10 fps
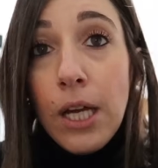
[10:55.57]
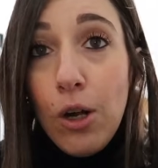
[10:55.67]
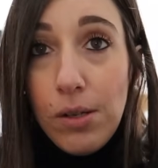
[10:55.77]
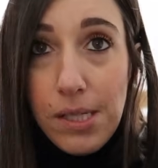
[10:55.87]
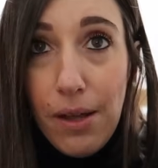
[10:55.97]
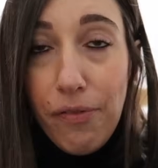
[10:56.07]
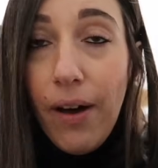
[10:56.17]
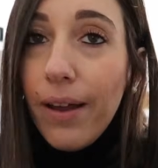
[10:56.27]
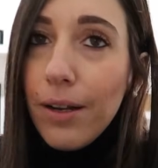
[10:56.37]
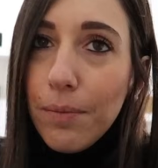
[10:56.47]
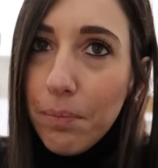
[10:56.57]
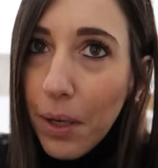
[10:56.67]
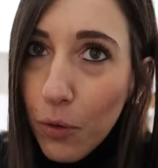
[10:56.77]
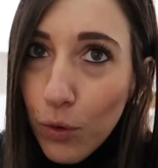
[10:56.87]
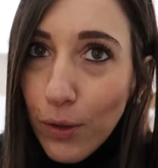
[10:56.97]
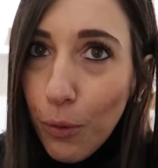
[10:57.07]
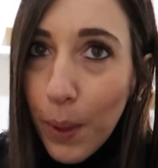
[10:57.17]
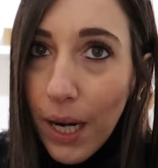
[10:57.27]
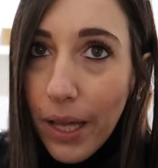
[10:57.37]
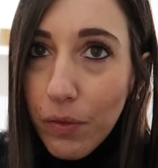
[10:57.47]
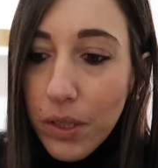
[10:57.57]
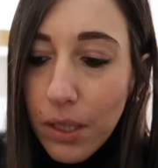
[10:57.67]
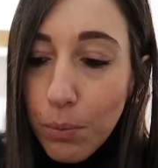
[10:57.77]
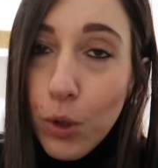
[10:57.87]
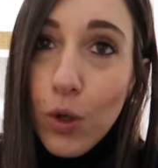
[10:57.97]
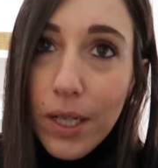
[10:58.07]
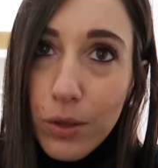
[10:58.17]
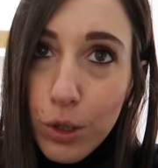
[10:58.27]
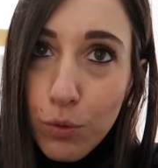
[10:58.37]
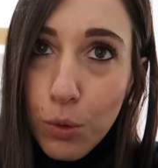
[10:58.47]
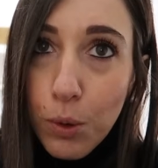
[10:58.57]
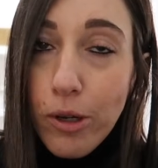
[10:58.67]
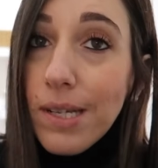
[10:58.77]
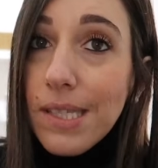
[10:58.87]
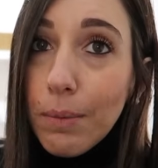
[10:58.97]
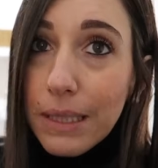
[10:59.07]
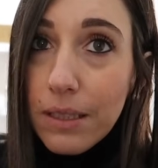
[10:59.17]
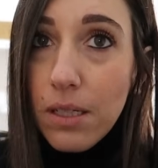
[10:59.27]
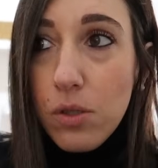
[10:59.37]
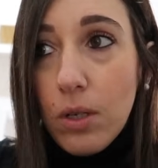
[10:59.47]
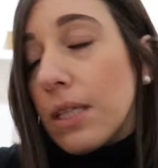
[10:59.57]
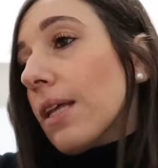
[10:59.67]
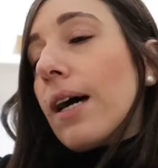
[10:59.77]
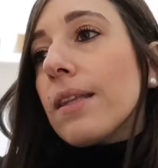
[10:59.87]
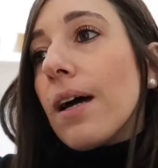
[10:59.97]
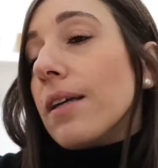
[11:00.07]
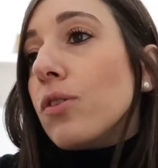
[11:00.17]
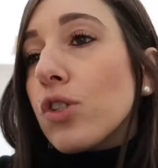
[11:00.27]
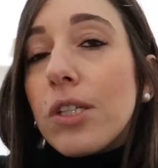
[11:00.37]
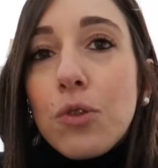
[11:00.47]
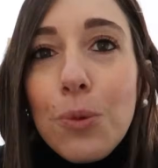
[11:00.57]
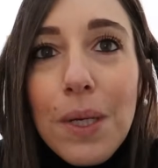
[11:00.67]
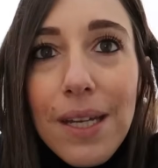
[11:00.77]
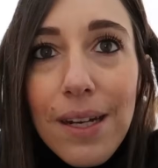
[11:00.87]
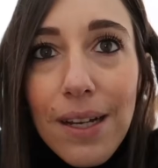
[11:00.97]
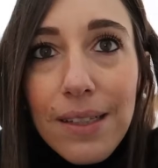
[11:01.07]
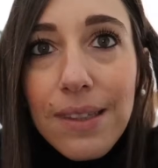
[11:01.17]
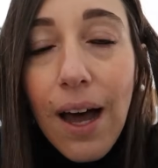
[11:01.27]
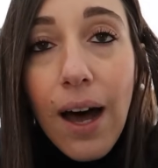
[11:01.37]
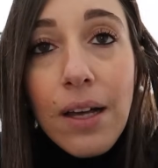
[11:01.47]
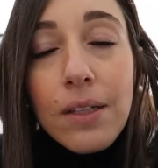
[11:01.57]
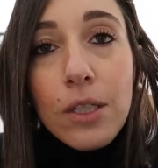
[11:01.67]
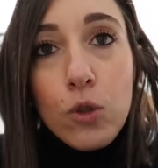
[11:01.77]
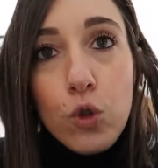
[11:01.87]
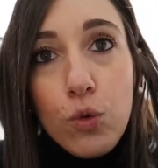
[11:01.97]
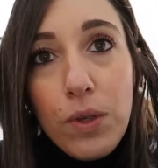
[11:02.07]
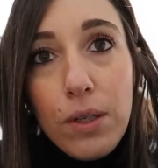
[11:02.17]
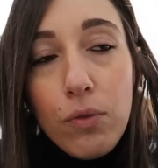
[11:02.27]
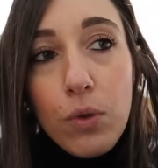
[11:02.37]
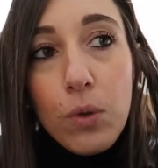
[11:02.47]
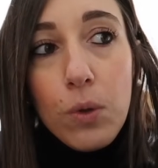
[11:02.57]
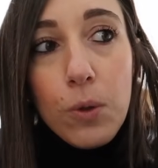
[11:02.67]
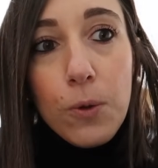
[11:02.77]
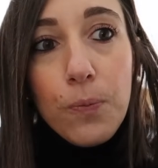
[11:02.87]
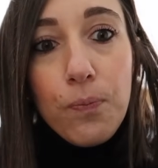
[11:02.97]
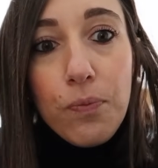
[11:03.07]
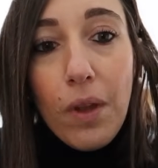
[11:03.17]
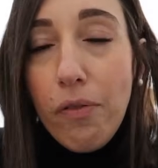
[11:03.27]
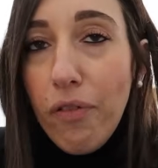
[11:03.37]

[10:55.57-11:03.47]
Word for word: cose da fare. Ma non volevo parlarvi del mio cattivo umore, stamattina sono andata in centro perché in realtà dovevo mm,